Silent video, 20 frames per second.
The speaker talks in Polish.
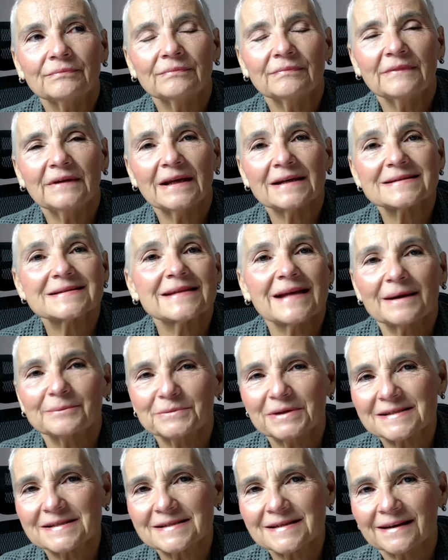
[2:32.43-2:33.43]
Ja znam
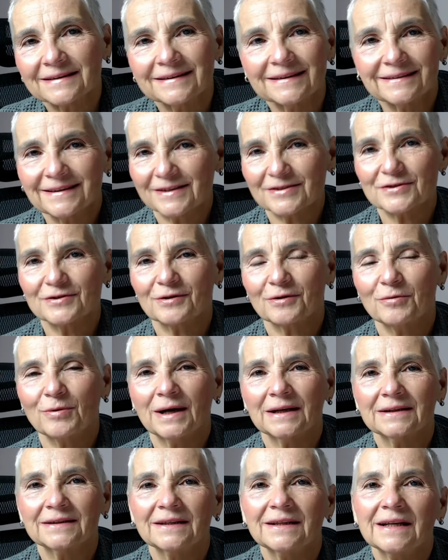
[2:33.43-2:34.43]
te stany też
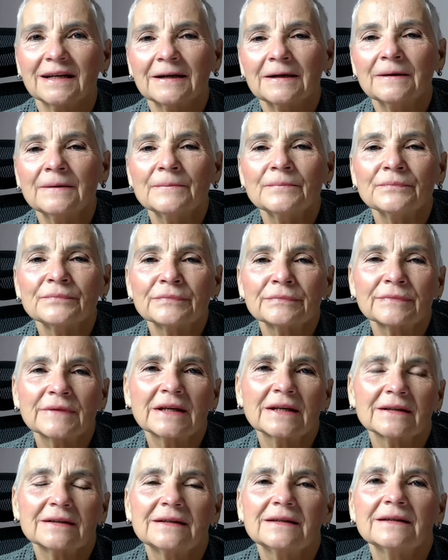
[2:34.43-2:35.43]
dokładnie,
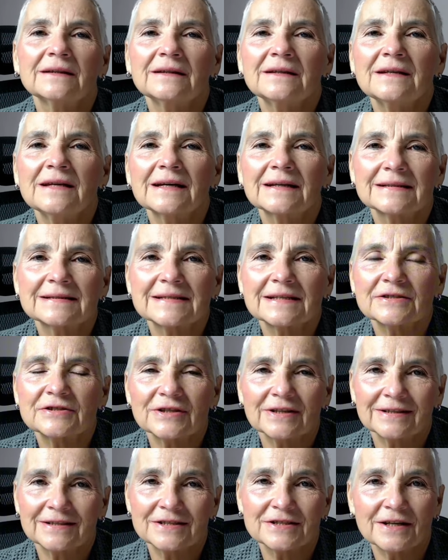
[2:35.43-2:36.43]
kiedy nie chce
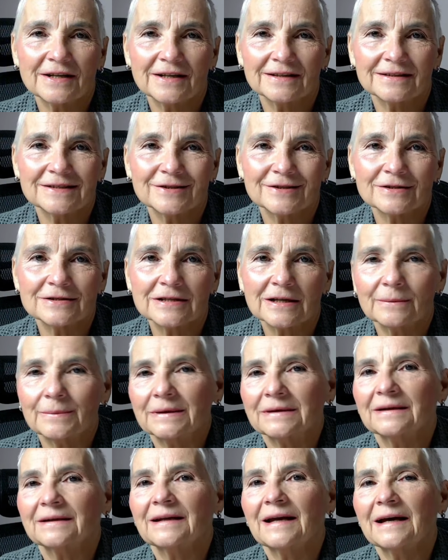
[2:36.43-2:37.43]
się chcieć. To jest
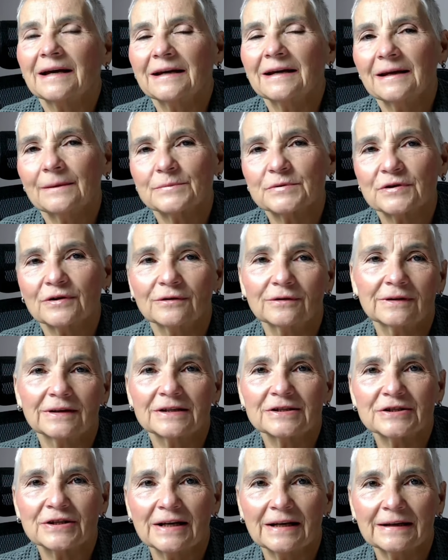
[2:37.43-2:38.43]
chyba najlepsze
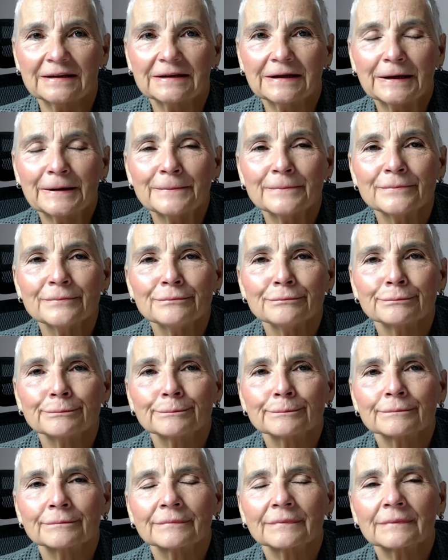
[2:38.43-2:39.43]
określenie.
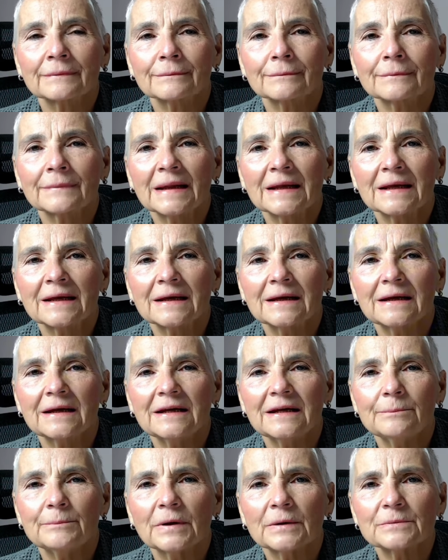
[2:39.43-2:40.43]
Mm,
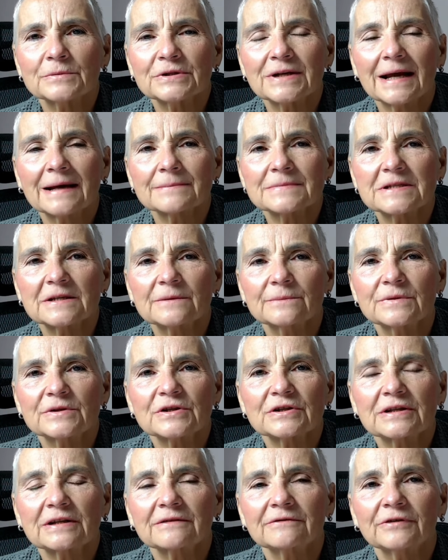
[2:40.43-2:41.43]
I pomyślałam sobie,
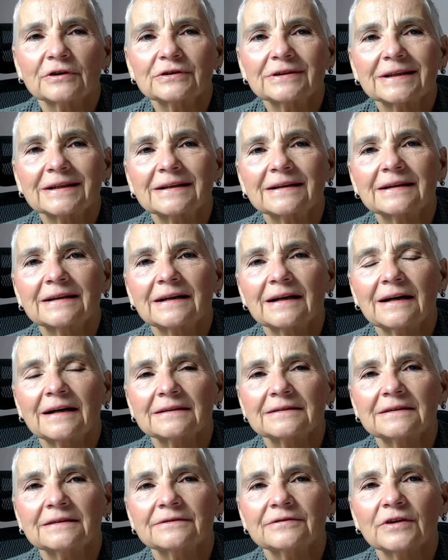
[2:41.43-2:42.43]
że ten wątek
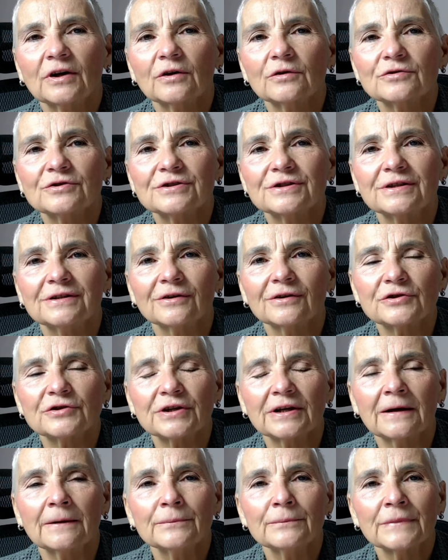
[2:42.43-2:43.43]
kreatywności to
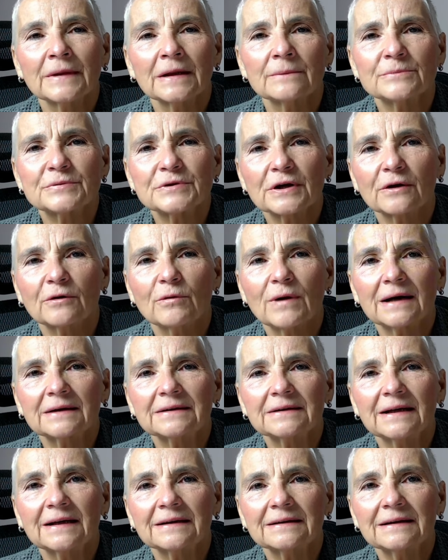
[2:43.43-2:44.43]
się
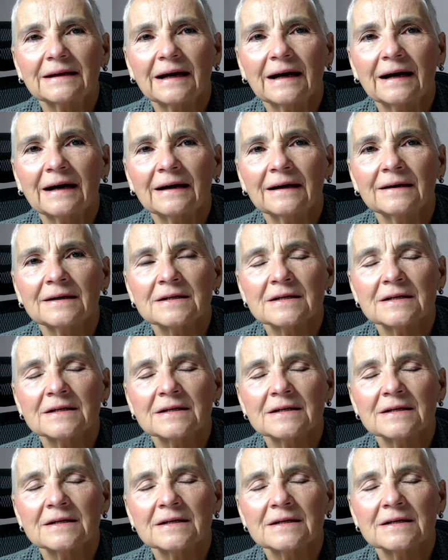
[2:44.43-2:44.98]
przekłada na